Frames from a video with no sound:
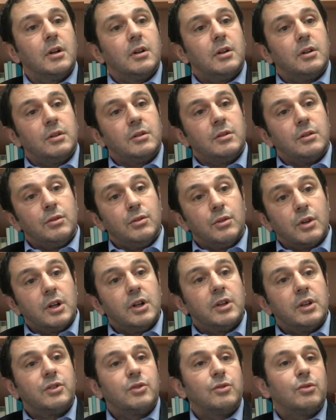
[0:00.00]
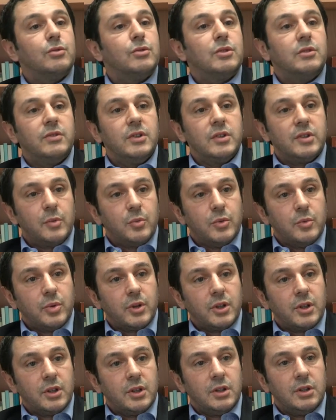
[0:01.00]
Euh, le reste se divise à peu
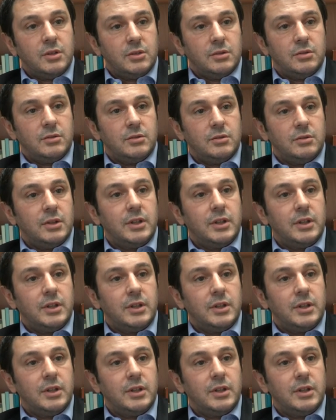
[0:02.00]
près euh,